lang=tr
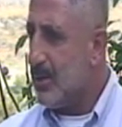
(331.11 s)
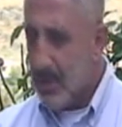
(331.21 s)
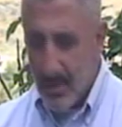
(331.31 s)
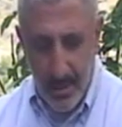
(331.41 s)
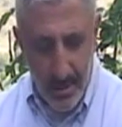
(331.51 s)

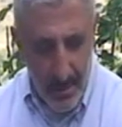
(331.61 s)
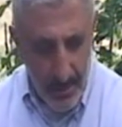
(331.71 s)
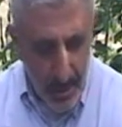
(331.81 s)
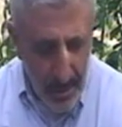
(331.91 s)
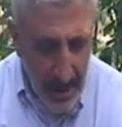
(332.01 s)
Çünkü
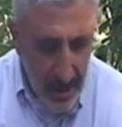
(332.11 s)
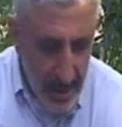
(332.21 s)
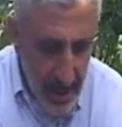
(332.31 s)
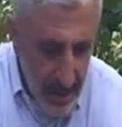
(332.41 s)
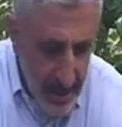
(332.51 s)

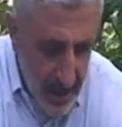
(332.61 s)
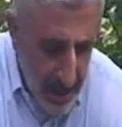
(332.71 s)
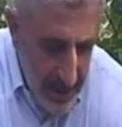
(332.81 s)
burada Hendek